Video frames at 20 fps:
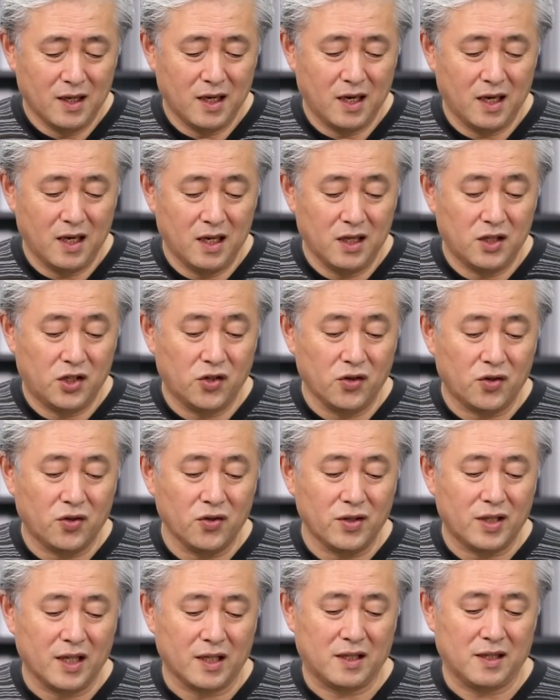えー、
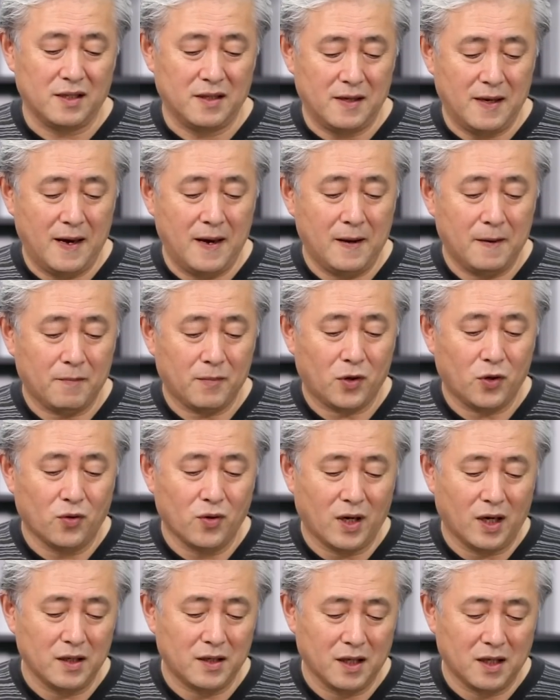19節にねこ
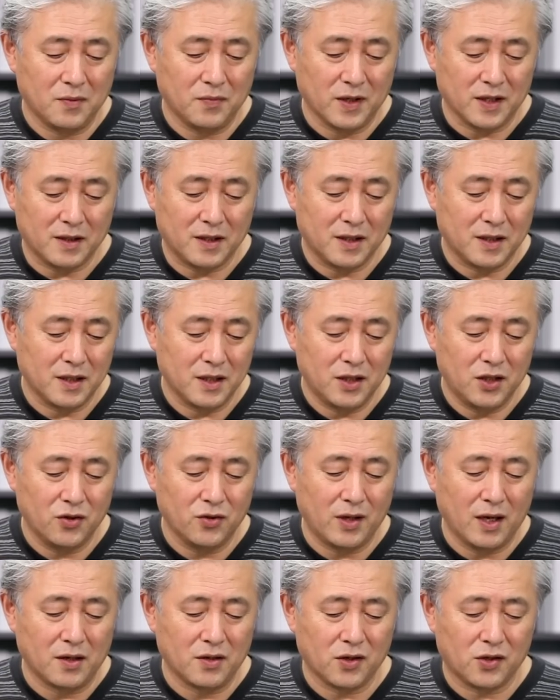う書いてあります
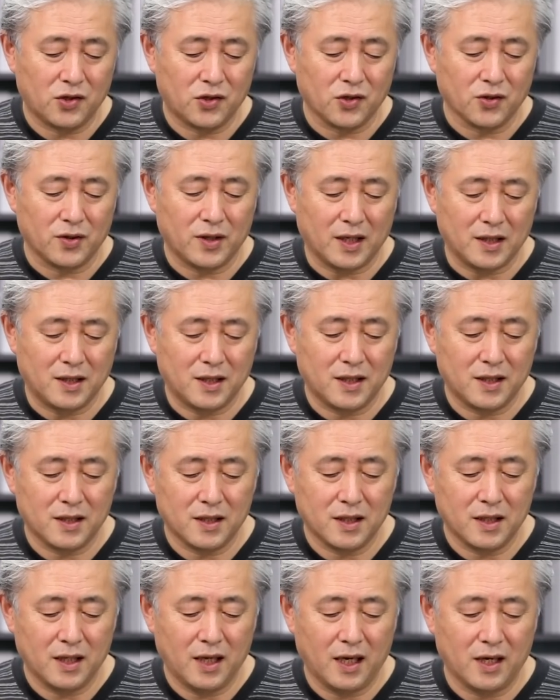ユダの主張たち
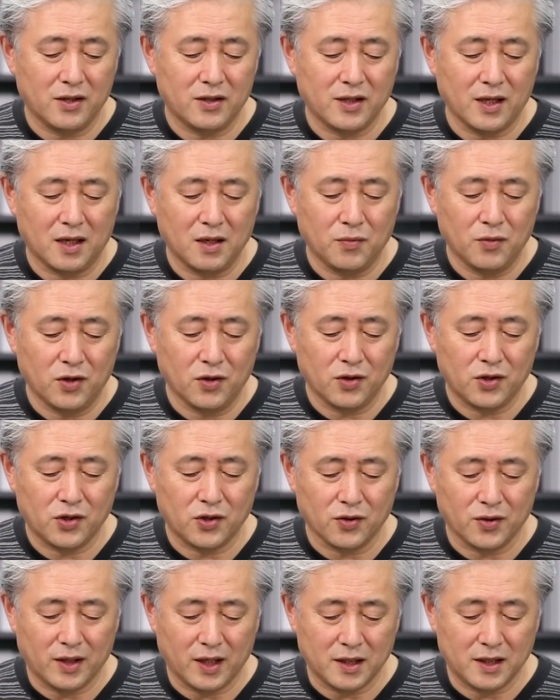エルサレムの主
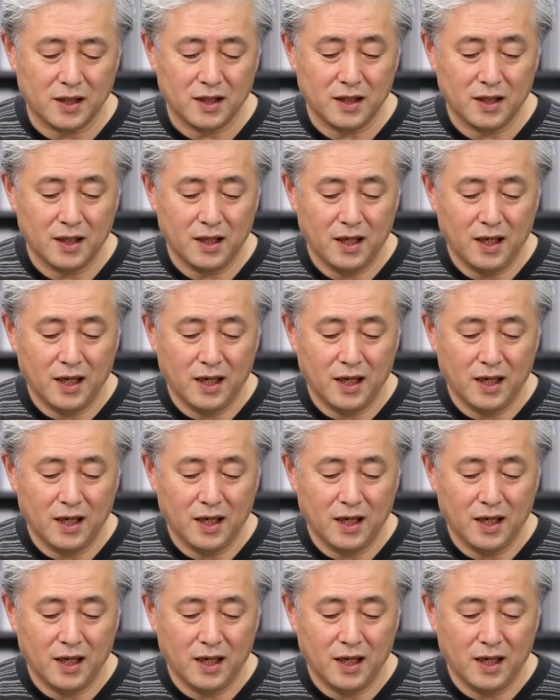張たち